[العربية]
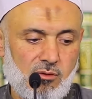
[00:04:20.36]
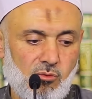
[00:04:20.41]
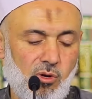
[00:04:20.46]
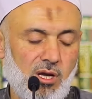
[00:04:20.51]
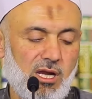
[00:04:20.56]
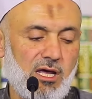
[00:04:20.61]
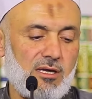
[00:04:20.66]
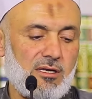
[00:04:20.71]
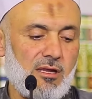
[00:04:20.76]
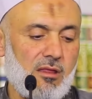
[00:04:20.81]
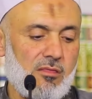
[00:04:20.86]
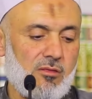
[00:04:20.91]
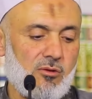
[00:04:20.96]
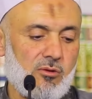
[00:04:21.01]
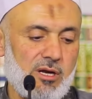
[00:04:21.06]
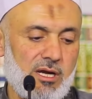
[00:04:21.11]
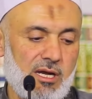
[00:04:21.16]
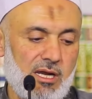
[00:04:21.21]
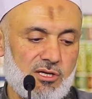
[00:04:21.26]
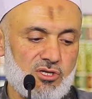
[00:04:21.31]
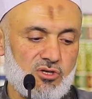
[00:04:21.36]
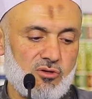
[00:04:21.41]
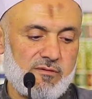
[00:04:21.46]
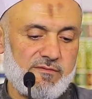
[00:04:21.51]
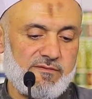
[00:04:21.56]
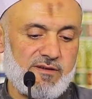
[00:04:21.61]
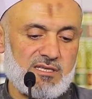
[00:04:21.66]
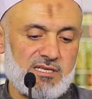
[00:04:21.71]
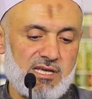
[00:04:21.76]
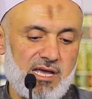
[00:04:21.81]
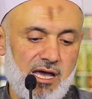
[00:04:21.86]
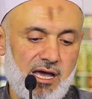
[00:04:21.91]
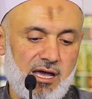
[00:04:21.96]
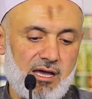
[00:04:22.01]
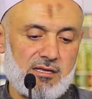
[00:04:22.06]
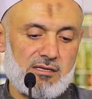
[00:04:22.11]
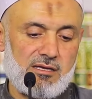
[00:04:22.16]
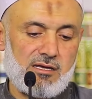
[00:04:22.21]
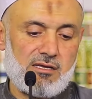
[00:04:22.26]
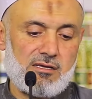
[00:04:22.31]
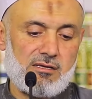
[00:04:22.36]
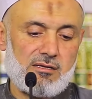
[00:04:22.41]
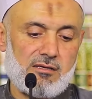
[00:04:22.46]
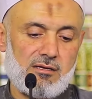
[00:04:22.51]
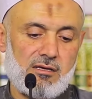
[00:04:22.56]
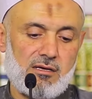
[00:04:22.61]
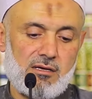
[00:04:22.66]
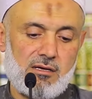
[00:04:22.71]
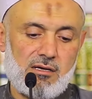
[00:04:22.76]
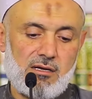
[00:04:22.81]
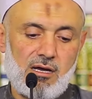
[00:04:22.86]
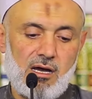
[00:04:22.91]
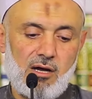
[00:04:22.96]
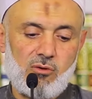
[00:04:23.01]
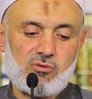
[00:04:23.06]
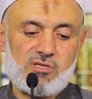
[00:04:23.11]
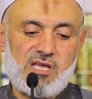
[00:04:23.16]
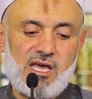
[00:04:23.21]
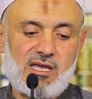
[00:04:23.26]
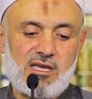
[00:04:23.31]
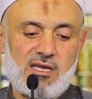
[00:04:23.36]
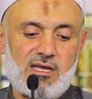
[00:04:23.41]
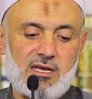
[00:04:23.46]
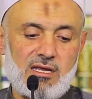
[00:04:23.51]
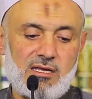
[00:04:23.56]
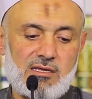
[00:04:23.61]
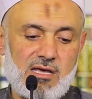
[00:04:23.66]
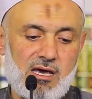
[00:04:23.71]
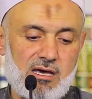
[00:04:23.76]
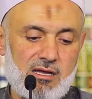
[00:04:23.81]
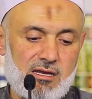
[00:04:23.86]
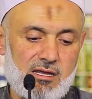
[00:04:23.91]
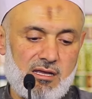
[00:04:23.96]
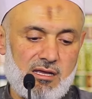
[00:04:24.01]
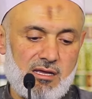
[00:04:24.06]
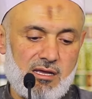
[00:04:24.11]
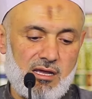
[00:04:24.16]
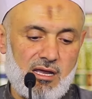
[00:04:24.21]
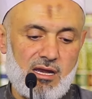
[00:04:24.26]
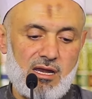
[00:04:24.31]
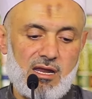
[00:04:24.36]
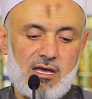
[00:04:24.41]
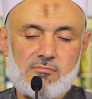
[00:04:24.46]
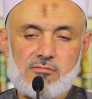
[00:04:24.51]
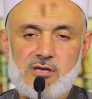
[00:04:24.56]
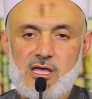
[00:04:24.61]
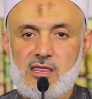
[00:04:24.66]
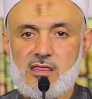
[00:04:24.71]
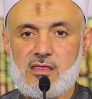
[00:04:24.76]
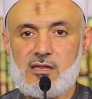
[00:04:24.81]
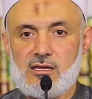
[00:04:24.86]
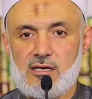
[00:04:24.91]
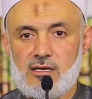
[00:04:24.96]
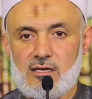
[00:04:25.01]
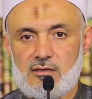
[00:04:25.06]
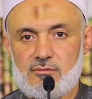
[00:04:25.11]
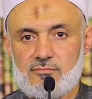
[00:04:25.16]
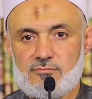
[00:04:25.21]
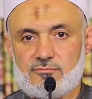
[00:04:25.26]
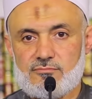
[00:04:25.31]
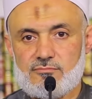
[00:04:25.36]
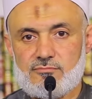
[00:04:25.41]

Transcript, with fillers: ولا ننظر الى شرفه احد او داخل داره الا باذنه